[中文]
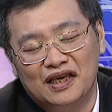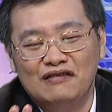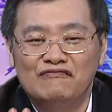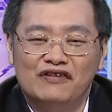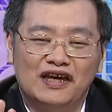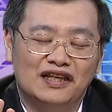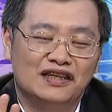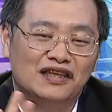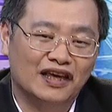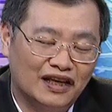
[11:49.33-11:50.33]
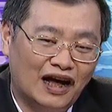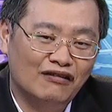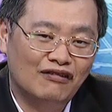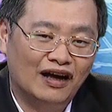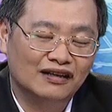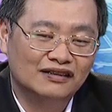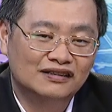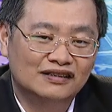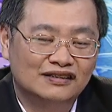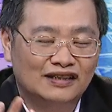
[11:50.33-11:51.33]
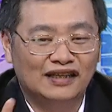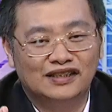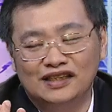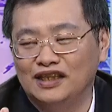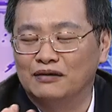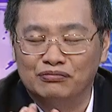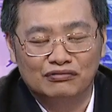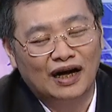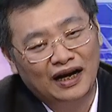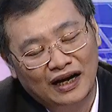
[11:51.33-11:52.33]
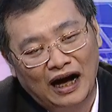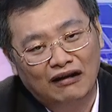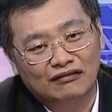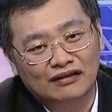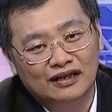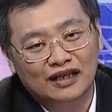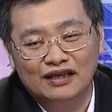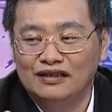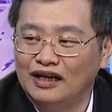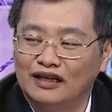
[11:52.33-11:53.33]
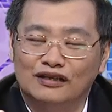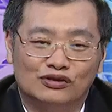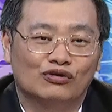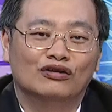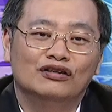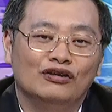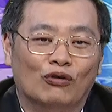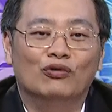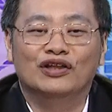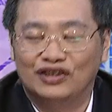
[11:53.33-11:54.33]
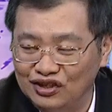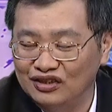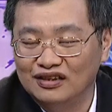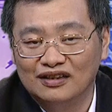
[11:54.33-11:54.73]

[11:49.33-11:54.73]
英飞凌也看坏，三星也不看好，英特尔说有问题。